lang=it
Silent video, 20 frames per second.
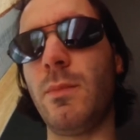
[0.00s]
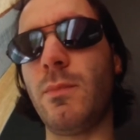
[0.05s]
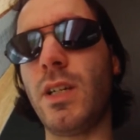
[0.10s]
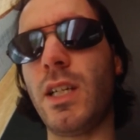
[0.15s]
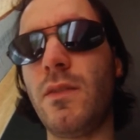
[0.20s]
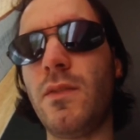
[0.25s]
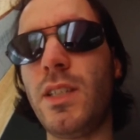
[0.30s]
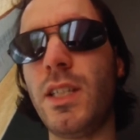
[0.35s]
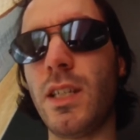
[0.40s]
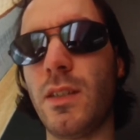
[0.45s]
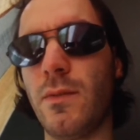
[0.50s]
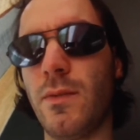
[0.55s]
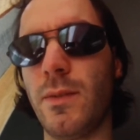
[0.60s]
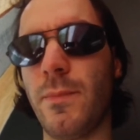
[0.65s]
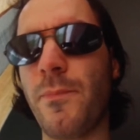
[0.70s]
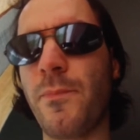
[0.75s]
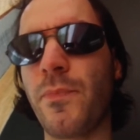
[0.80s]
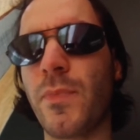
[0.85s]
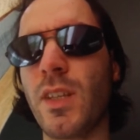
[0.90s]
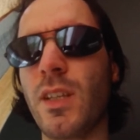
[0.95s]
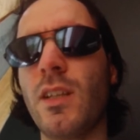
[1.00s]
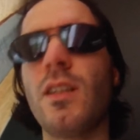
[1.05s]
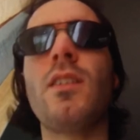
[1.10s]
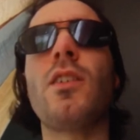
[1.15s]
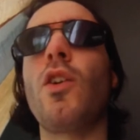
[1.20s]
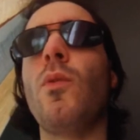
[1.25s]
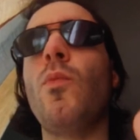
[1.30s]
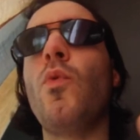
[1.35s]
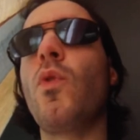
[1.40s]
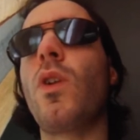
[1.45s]
in my view.
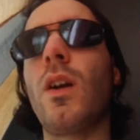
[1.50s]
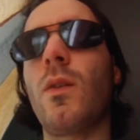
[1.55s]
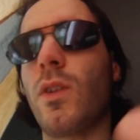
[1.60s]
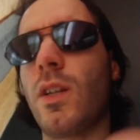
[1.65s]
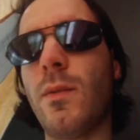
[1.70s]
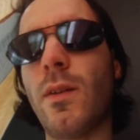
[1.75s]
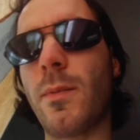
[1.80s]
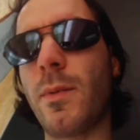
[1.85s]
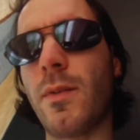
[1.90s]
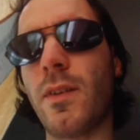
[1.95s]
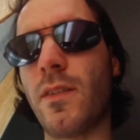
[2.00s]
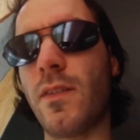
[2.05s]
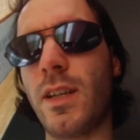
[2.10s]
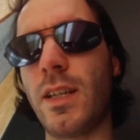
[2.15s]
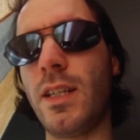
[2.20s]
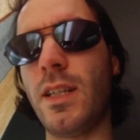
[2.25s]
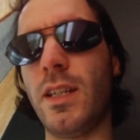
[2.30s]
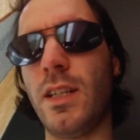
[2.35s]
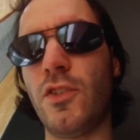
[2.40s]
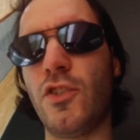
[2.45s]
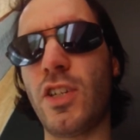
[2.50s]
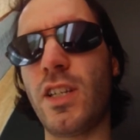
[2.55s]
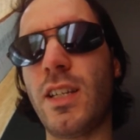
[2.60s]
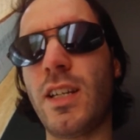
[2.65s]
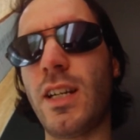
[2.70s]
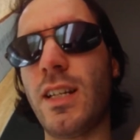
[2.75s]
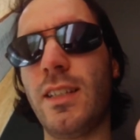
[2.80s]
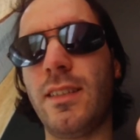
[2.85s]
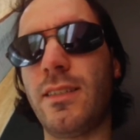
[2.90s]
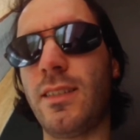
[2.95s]
Comunque è un clima primaverile, in
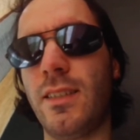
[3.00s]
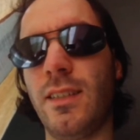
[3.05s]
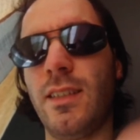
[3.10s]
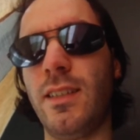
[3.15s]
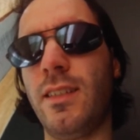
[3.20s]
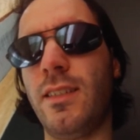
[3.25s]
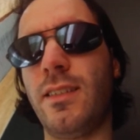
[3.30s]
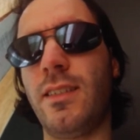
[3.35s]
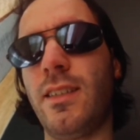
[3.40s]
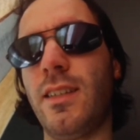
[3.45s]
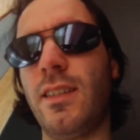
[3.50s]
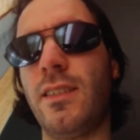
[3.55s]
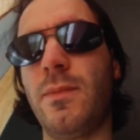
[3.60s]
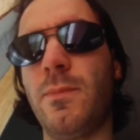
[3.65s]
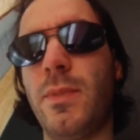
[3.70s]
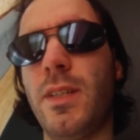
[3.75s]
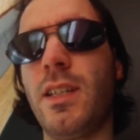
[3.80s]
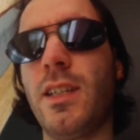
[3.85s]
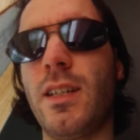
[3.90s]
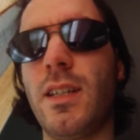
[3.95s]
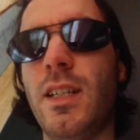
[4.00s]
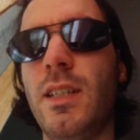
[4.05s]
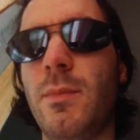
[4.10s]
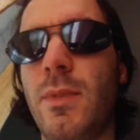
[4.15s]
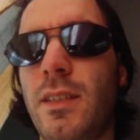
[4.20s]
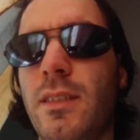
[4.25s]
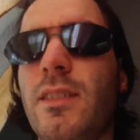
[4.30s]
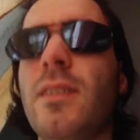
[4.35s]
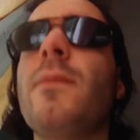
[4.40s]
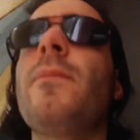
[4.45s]
general it, it's a spring
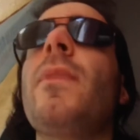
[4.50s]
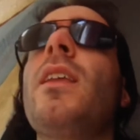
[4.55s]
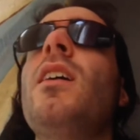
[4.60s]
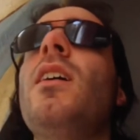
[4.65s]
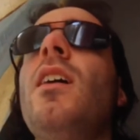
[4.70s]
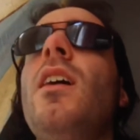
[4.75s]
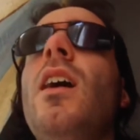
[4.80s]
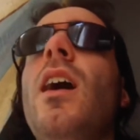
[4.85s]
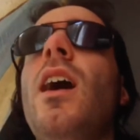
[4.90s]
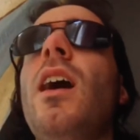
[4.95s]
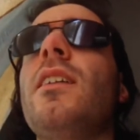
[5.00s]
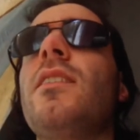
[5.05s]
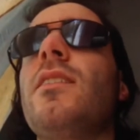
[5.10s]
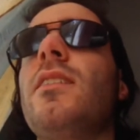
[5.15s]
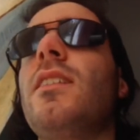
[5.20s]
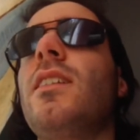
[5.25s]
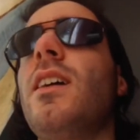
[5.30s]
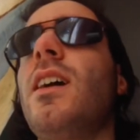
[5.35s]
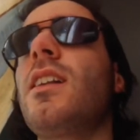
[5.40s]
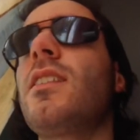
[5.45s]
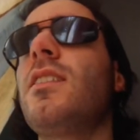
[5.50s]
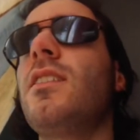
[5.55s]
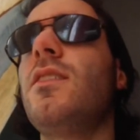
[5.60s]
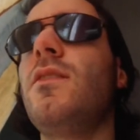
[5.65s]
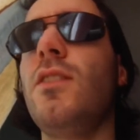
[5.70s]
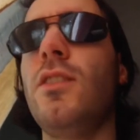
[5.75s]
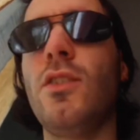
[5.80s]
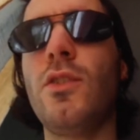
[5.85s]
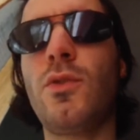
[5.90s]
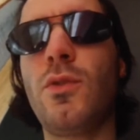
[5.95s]
climate. As regard the
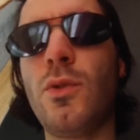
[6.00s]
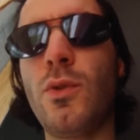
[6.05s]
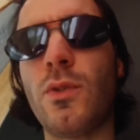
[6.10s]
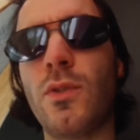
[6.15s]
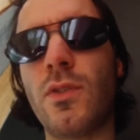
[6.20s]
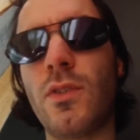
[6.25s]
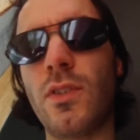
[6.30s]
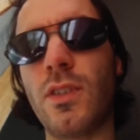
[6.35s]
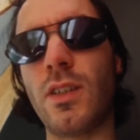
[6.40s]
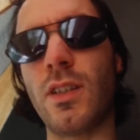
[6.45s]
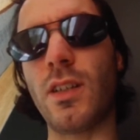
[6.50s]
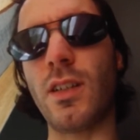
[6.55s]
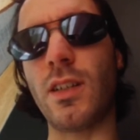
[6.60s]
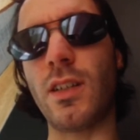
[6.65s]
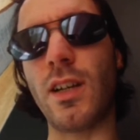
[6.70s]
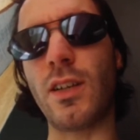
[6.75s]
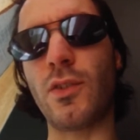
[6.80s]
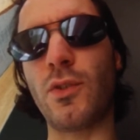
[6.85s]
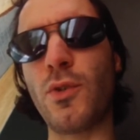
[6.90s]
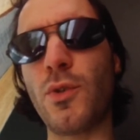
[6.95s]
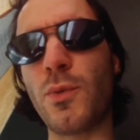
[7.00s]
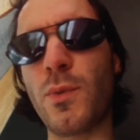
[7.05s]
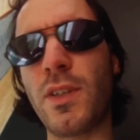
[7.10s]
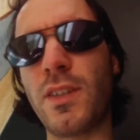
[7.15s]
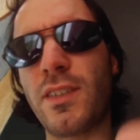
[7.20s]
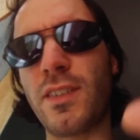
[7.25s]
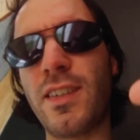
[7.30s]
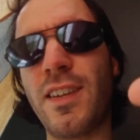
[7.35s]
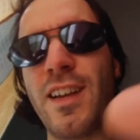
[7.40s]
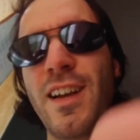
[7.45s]
video tools, uh, as
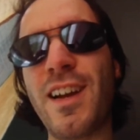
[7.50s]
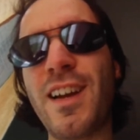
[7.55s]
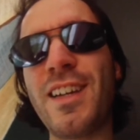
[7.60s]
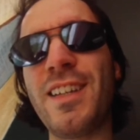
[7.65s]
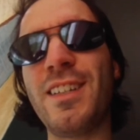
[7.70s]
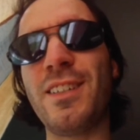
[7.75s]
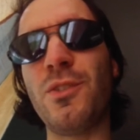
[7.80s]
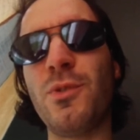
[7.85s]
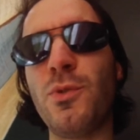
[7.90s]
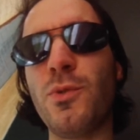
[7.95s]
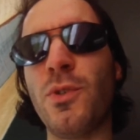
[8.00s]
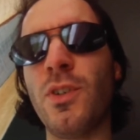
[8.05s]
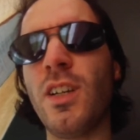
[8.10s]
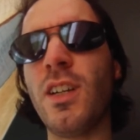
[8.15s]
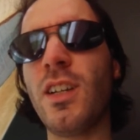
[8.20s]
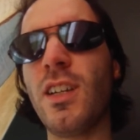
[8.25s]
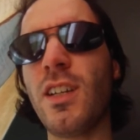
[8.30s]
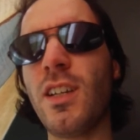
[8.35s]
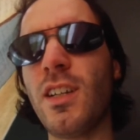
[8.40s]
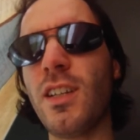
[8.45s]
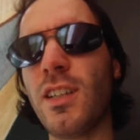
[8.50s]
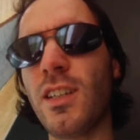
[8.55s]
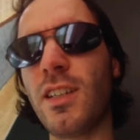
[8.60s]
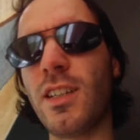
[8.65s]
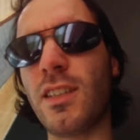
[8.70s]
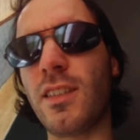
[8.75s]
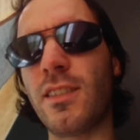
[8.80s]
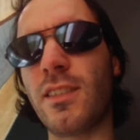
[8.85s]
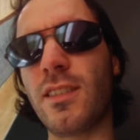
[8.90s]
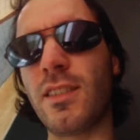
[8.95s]
always I'll do
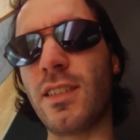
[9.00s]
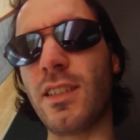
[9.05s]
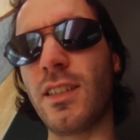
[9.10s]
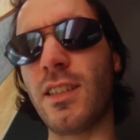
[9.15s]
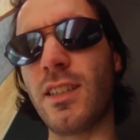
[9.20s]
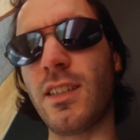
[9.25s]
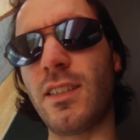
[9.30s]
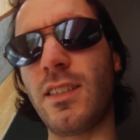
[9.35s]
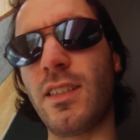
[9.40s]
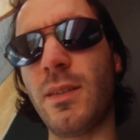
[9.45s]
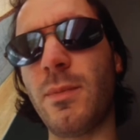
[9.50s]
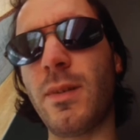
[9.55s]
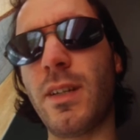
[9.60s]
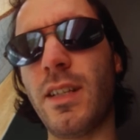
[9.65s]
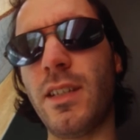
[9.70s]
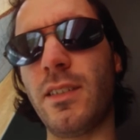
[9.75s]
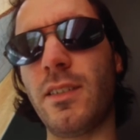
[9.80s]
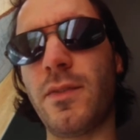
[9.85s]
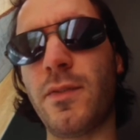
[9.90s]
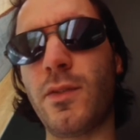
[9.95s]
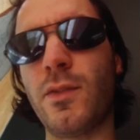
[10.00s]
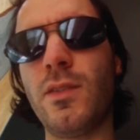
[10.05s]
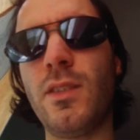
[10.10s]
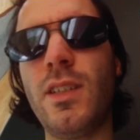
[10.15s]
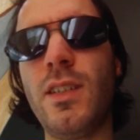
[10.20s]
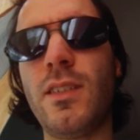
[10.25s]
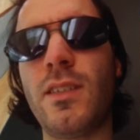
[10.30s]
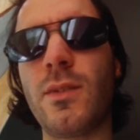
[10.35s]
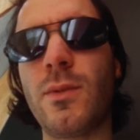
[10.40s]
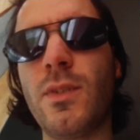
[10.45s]
it uh, separate from
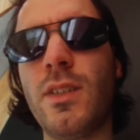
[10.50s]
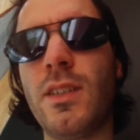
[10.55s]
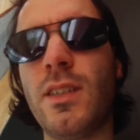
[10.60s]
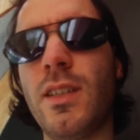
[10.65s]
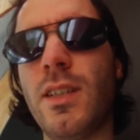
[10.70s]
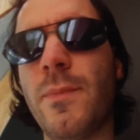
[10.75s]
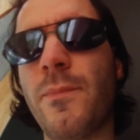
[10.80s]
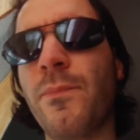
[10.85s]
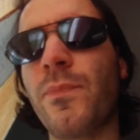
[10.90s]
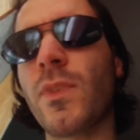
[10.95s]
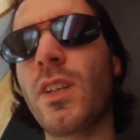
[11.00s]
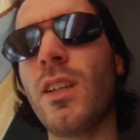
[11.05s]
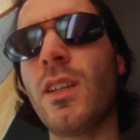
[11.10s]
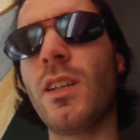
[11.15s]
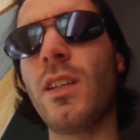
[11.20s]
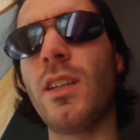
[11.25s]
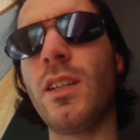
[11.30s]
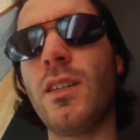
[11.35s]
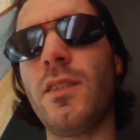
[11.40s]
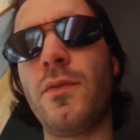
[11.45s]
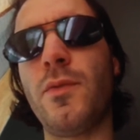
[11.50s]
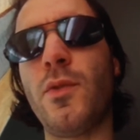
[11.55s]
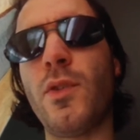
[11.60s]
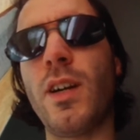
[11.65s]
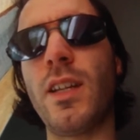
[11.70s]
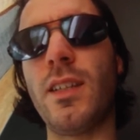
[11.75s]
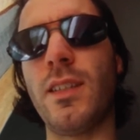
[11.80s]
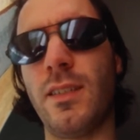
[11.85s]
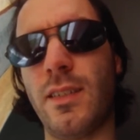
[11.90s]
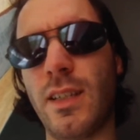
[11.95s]
this, quindi if
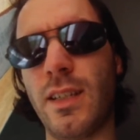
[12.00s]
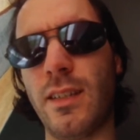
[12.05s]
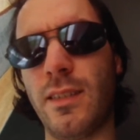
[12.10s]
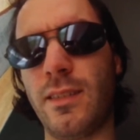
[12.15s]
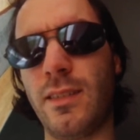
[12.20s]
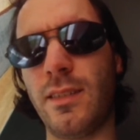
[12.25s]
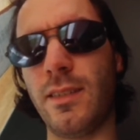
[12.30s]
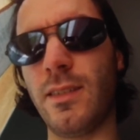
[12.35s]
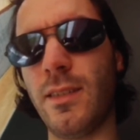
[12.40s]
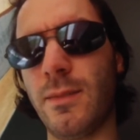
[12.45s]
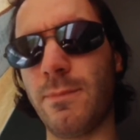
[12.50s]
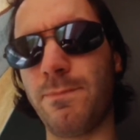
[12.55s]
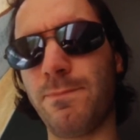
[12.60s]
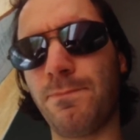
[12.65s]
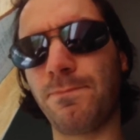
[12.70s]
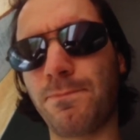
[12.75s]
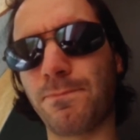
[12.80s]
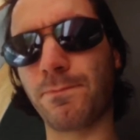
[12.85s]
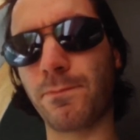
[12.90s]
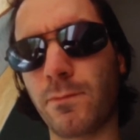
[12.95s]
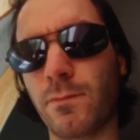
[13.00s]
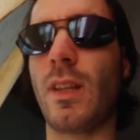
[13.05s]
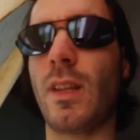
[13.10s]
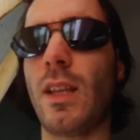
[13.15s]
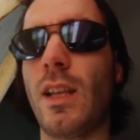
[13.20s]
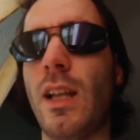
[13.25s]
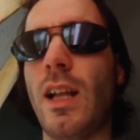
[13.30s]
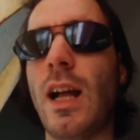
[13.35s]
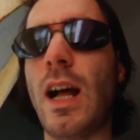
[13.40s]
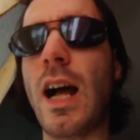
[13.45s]
you are interested
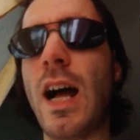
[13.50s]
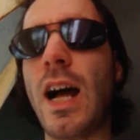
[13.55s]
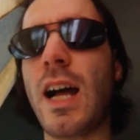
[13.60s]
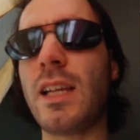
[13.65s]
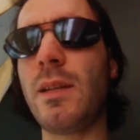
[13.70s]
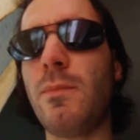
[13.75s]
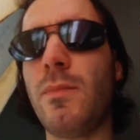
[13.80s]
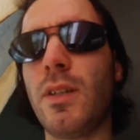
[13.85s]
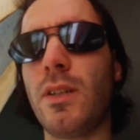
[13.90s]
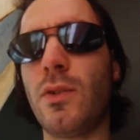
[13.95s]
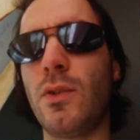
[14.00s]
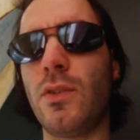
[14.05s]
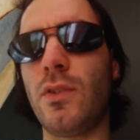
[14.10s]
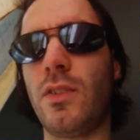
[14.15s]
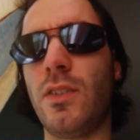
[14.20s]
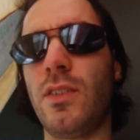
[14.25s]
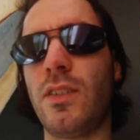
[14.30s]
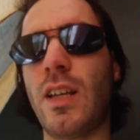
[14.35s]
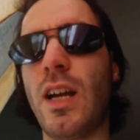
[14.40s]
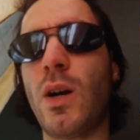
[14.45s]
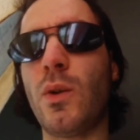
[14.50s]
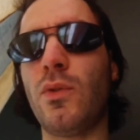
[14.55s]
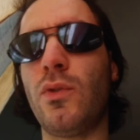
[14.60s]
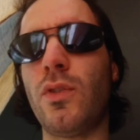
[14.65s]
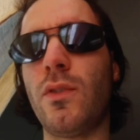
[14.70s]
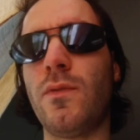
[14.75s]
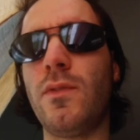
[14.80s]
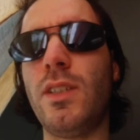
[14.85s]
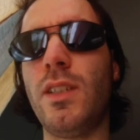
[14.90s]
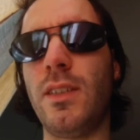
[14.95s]
I because it's out
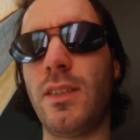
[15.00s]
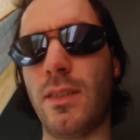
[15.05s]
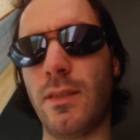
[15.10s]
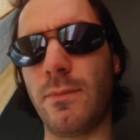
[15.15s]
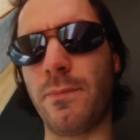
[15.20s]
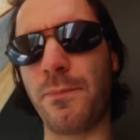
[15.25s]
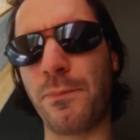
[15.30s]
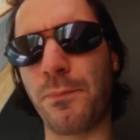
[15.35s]
of this.